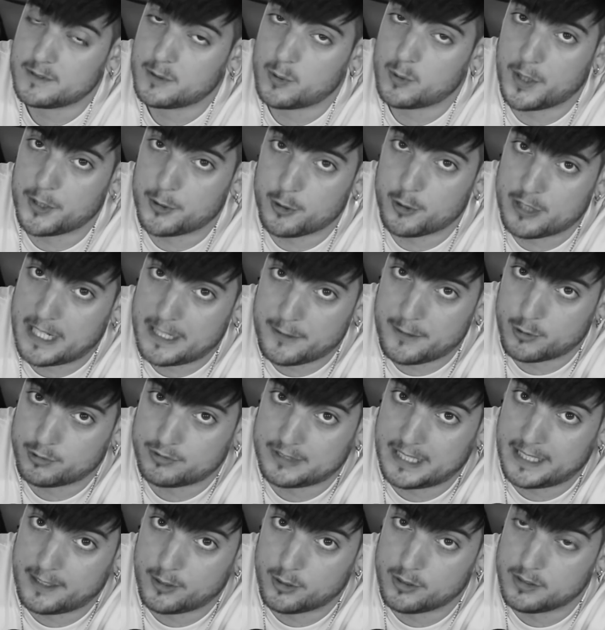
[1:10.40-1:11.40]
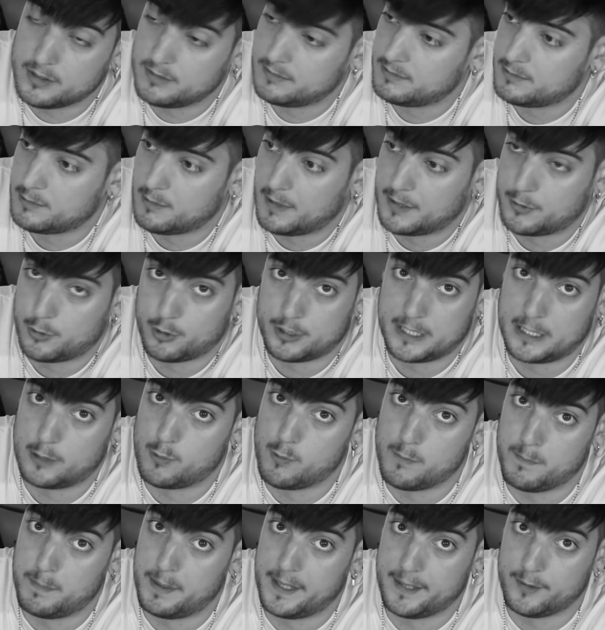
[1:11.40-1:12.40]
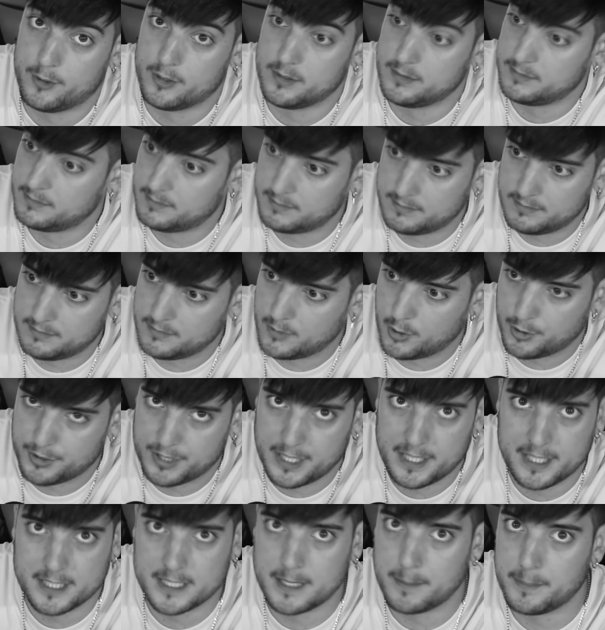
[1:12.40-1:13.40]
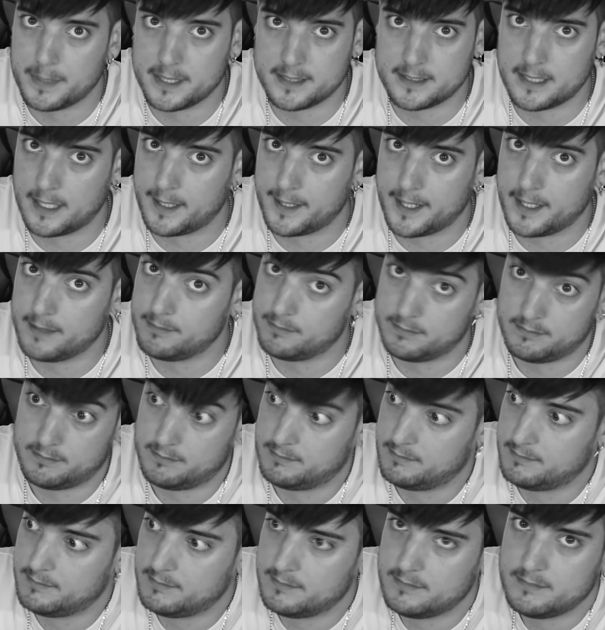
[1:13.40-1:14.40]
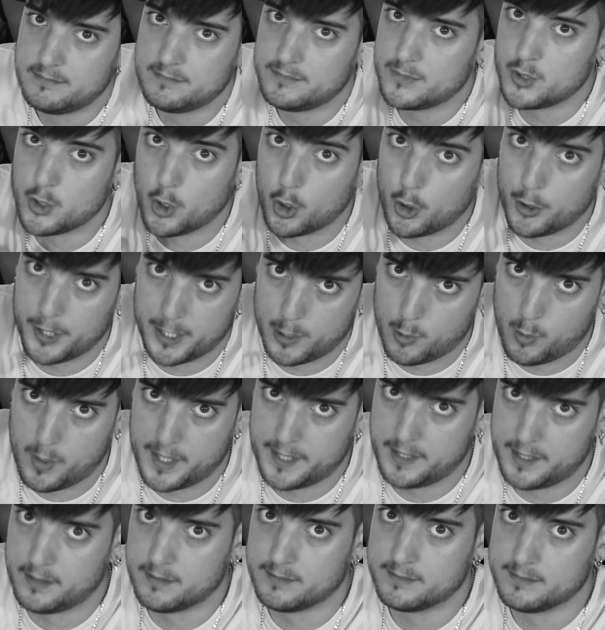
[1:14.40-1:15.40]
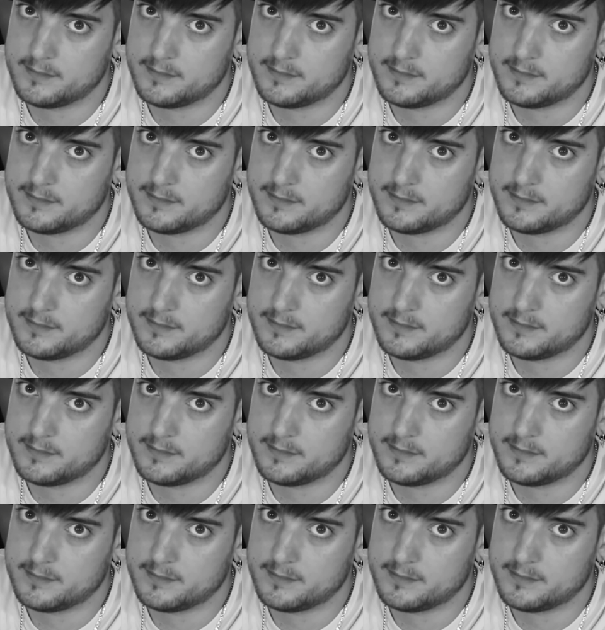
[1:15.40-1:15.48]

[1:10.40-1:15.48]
cuántos años tengo, cuántos he cumplido, lo tenéis en mi Instagram. Yo lo dejo ahí.